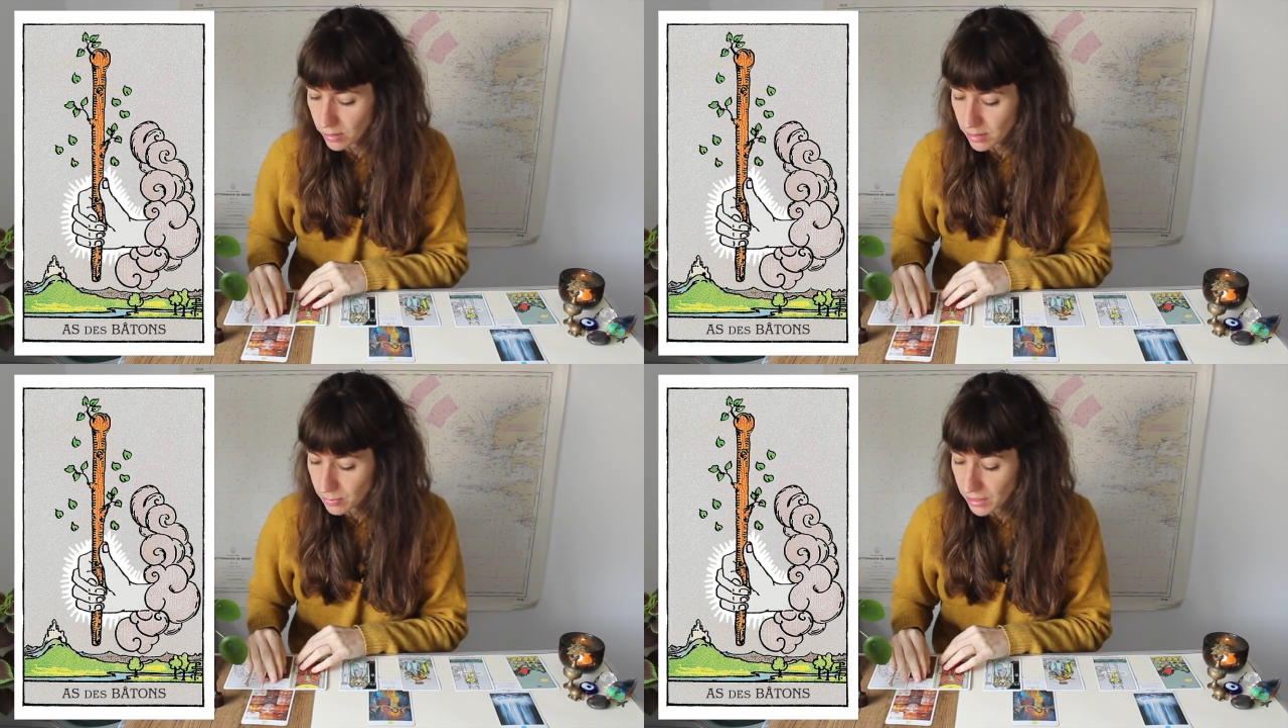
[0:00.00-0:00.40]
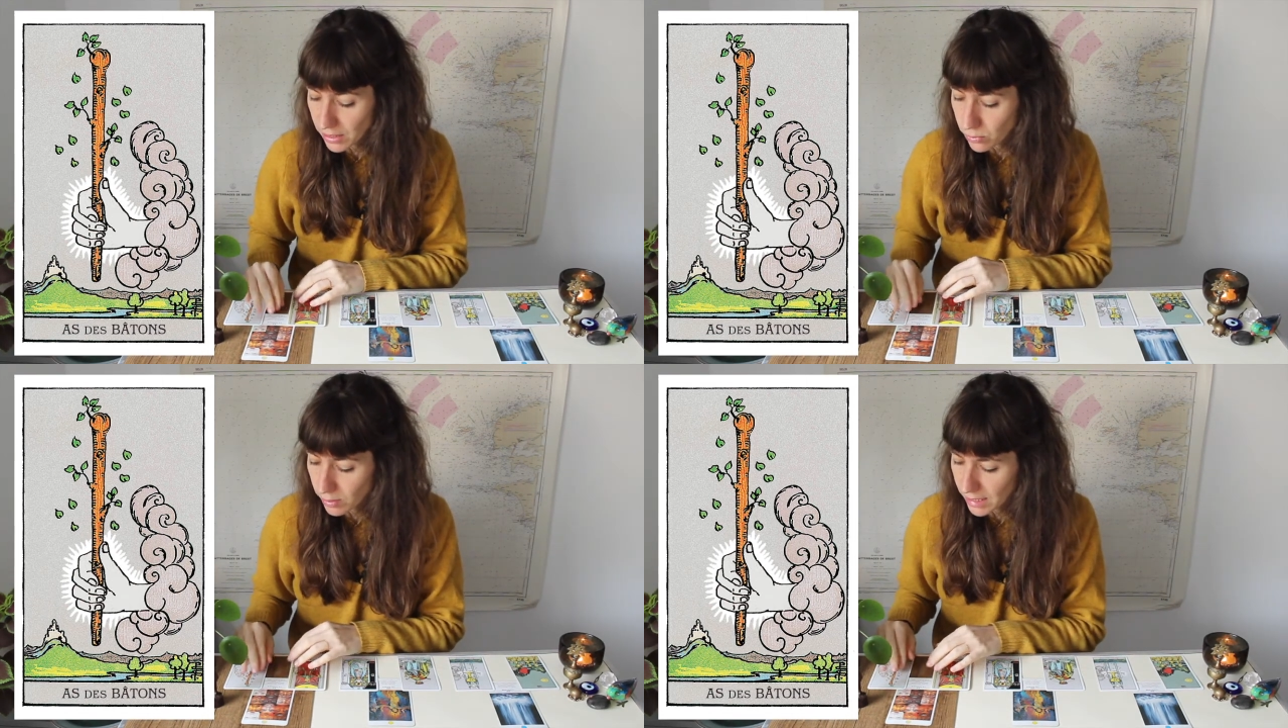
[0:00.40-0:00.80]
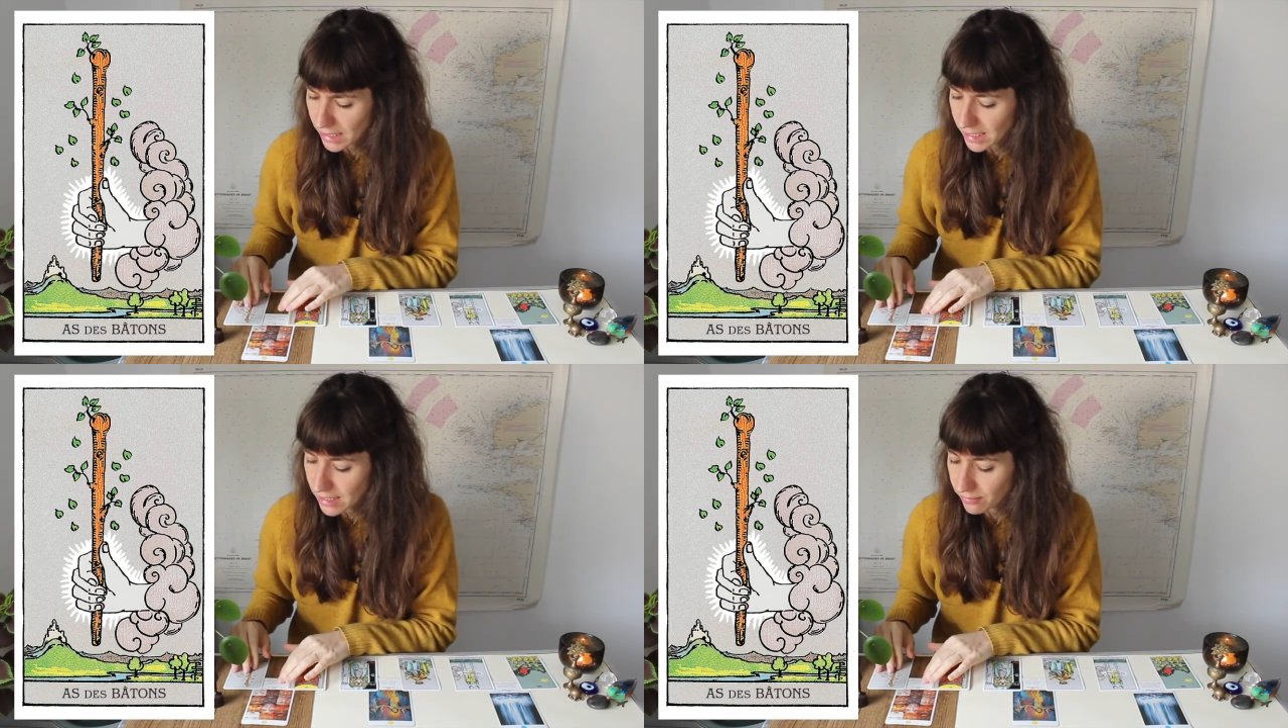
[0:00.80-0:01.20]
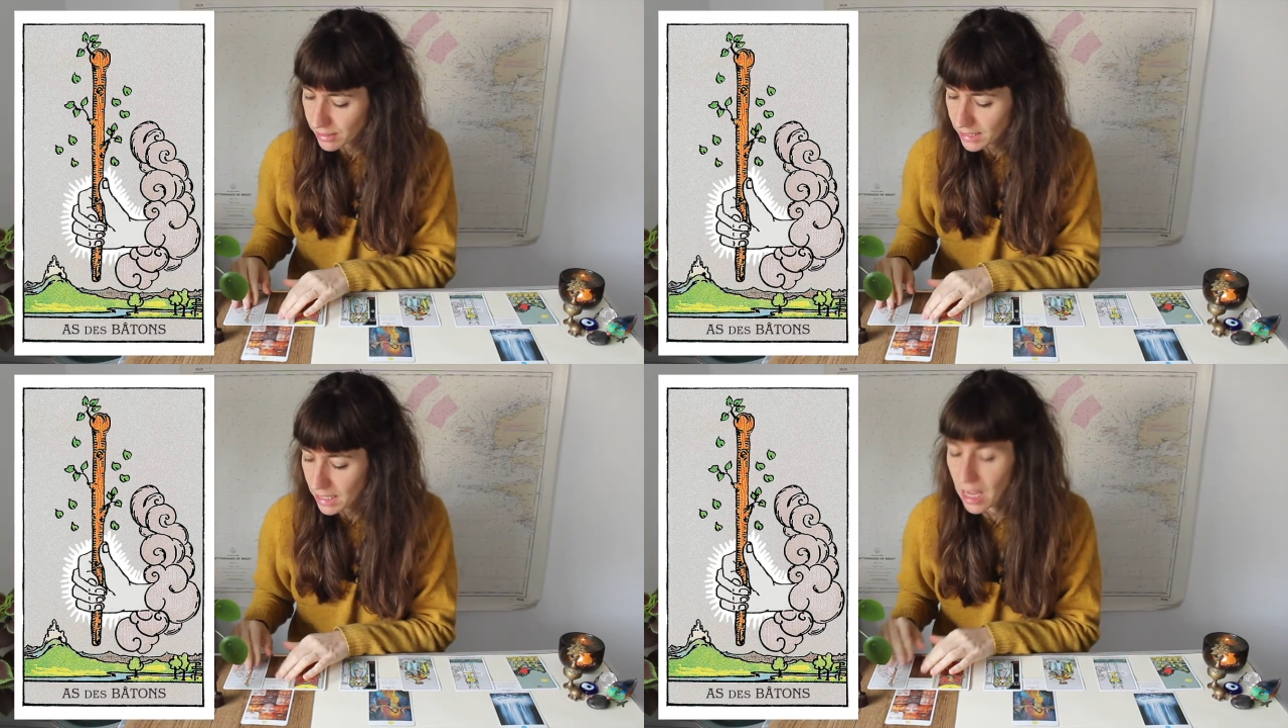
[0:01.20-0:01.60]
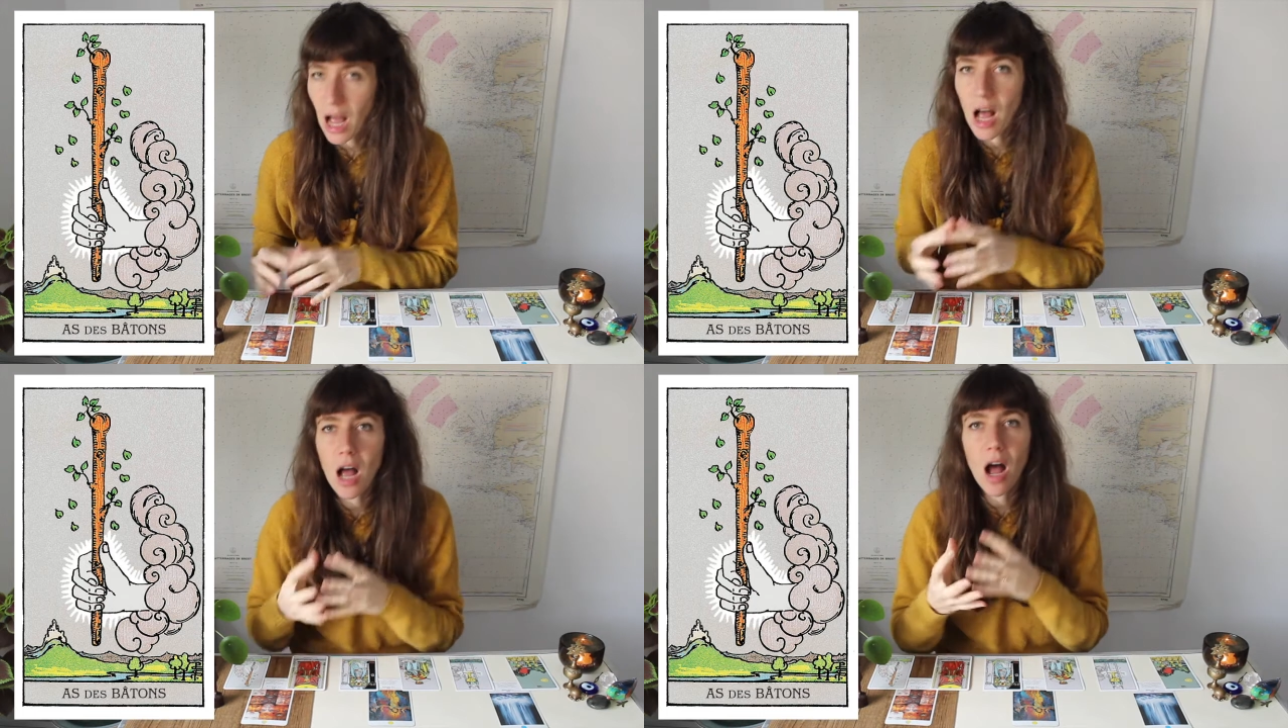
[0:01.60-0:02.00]
l'inspiration, la créativité
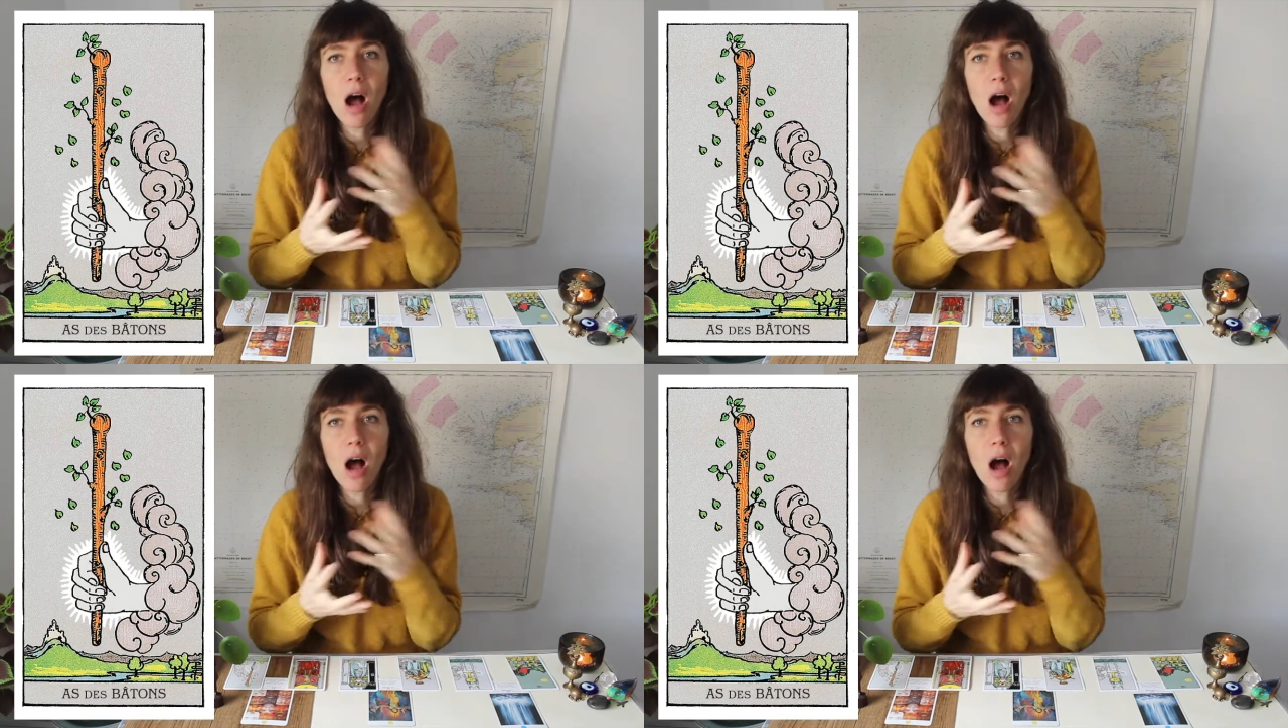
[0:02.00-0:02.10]
a